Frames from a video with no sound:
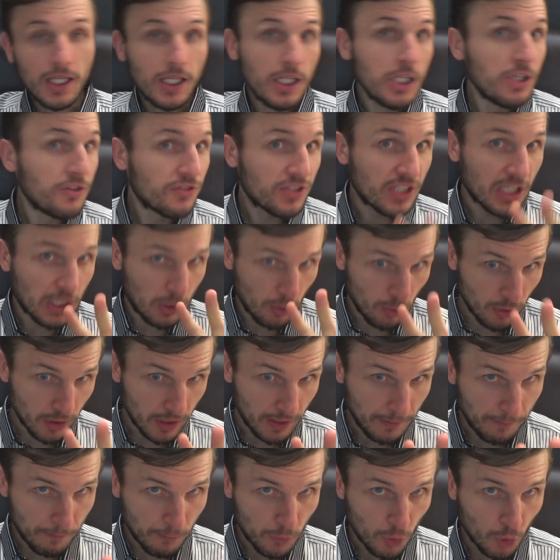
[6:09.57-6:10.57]
И
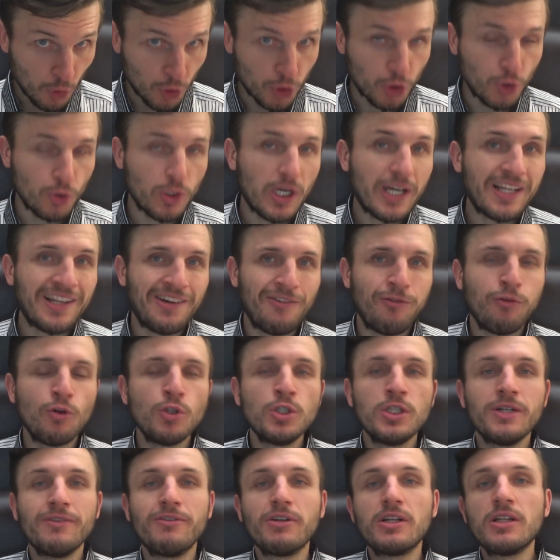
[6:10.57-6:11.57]
второе, то что когда
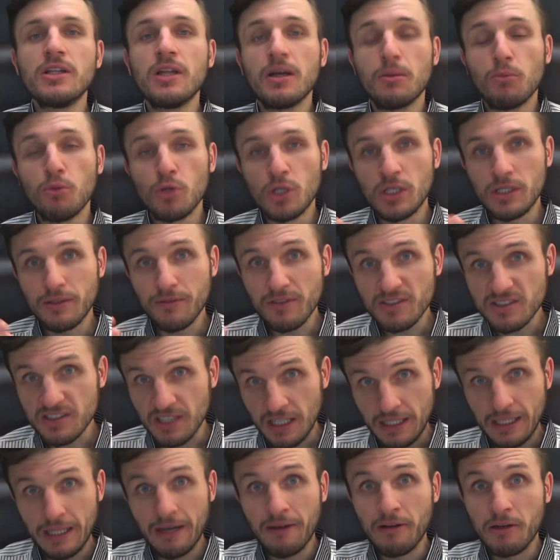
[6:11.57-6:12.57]
фондовый рынок будет
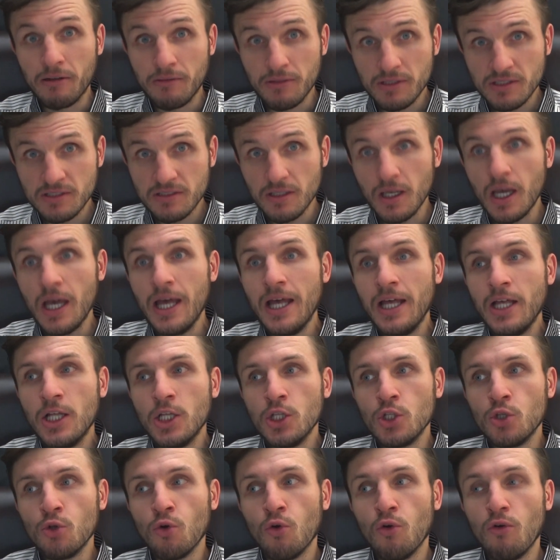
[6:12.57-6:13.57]
восстанавливаться –
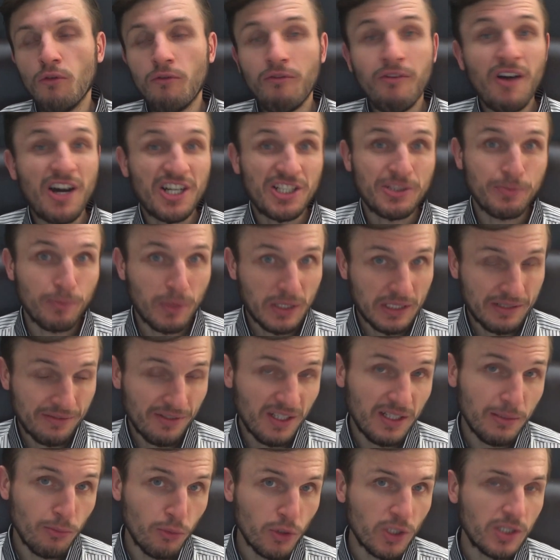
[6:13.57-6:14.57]
то ваш
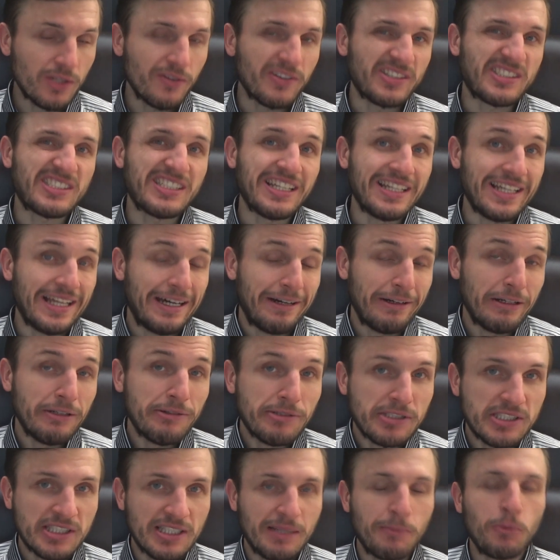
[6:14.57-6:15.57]
портфель будет
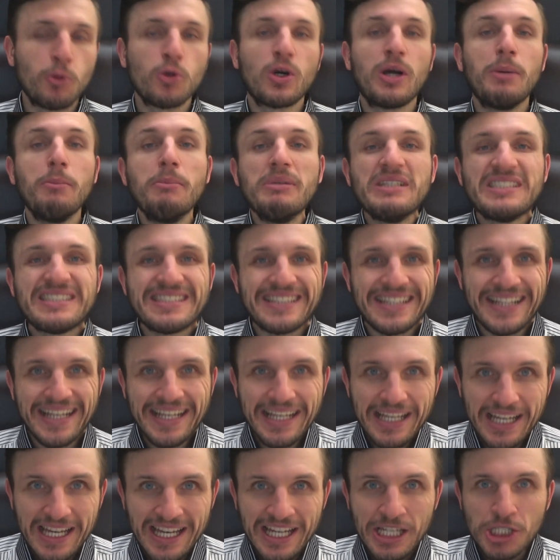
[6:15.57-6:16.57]
восстанавливаться намного
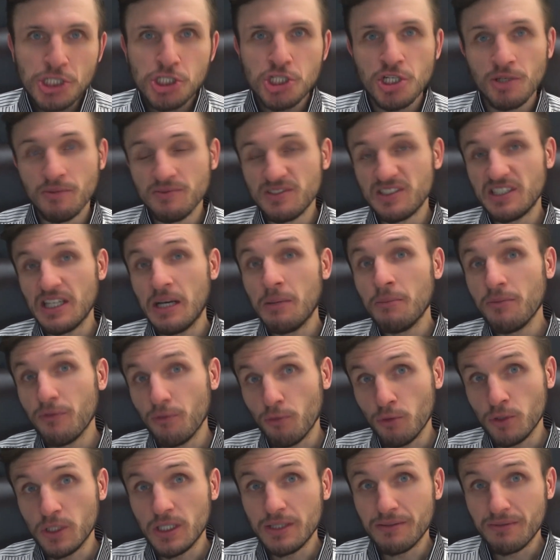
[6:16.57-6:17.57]
быстрее, чем сам
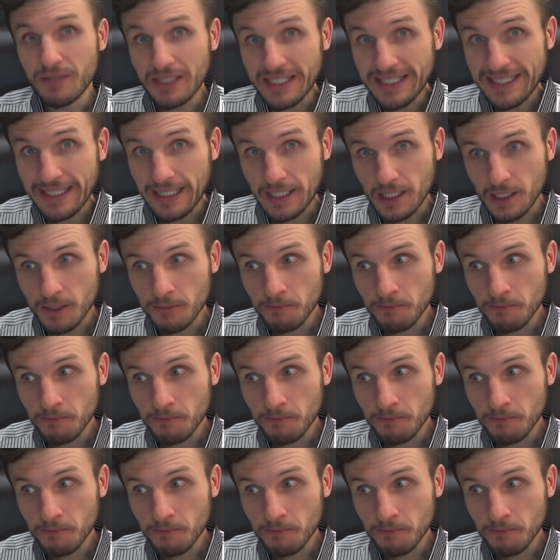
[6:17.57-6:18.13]
фондовый рынок.